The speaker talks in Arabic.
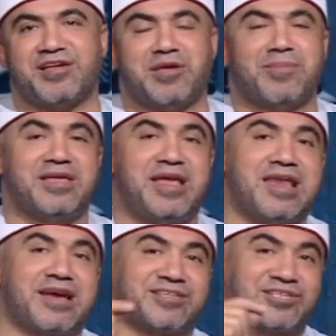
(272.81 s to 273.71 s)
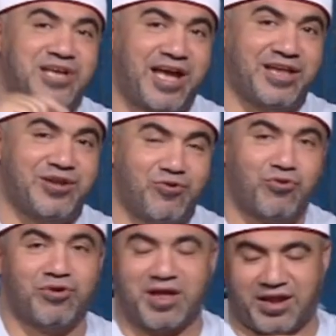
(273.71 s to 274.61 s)
يبين لك الصح إنه
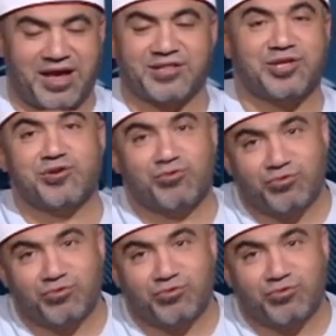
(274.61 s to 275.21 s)
الغلط إنه